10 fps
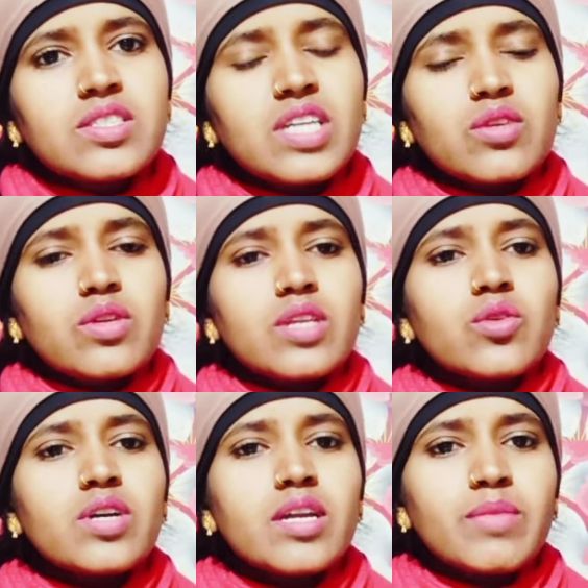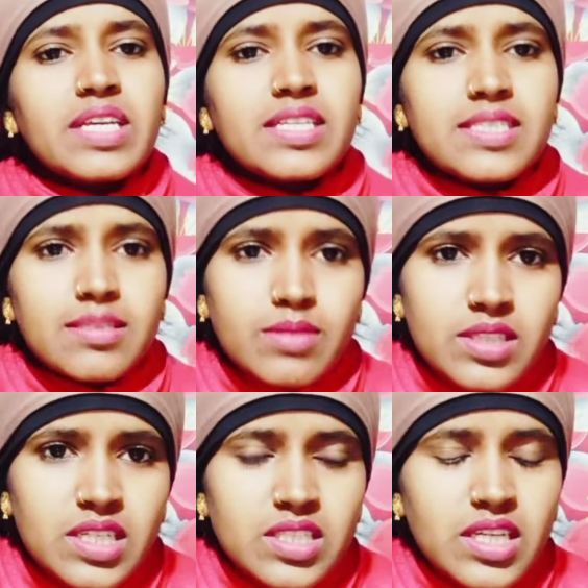ज़रूरत हो घर में किसी
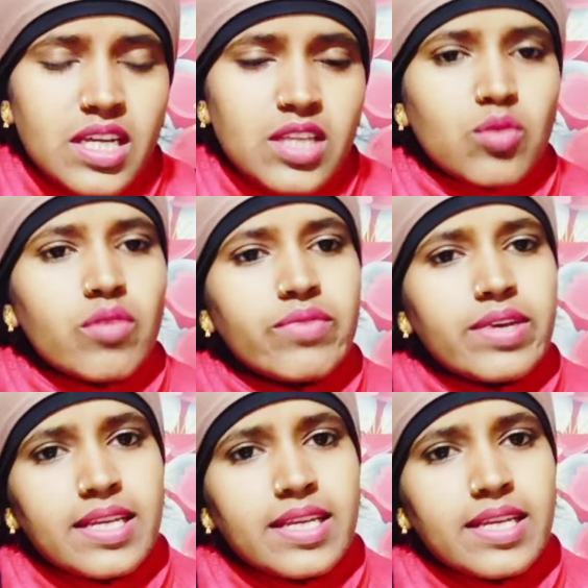भी चीज़ की तो वो